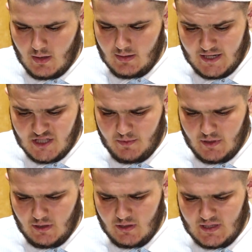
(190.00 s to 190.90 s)
Также
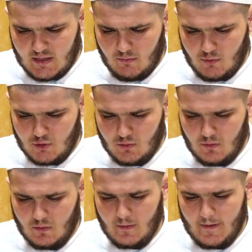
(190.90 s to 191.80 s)
передается от него,
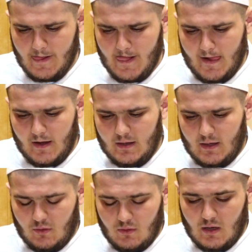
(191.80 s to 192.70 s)
что,
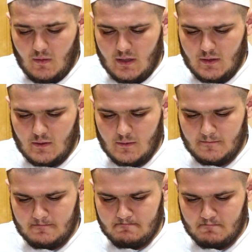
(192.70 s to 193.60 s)
как он говорил,
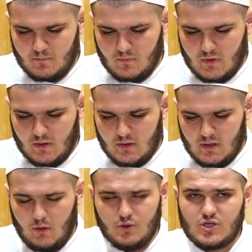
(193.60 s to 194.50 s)

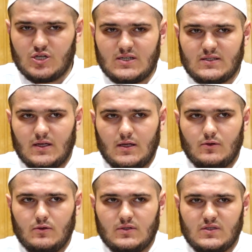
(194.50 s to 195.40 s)
я очень часто
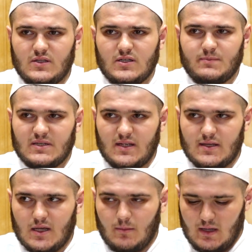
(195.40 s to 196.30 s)
сидел с
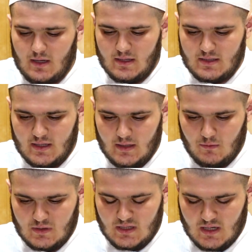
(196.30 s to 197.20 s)
посланником Аллаха,
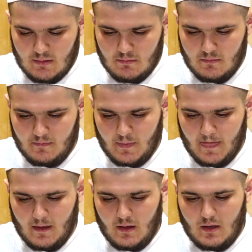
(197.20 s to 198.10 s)
алейхиссалату вассалям.
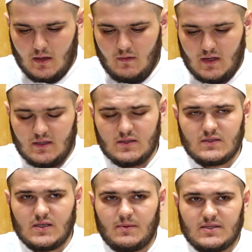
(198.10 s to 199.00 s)
И один из
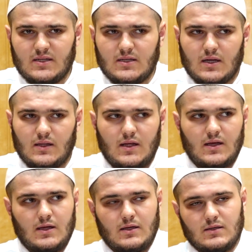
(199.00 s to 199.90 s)
дней посланник
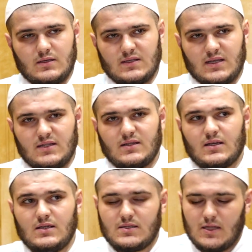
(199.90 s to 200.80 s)
Аллаха сказал
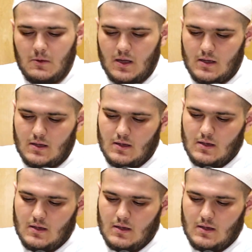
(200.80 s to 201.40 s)
такие слова –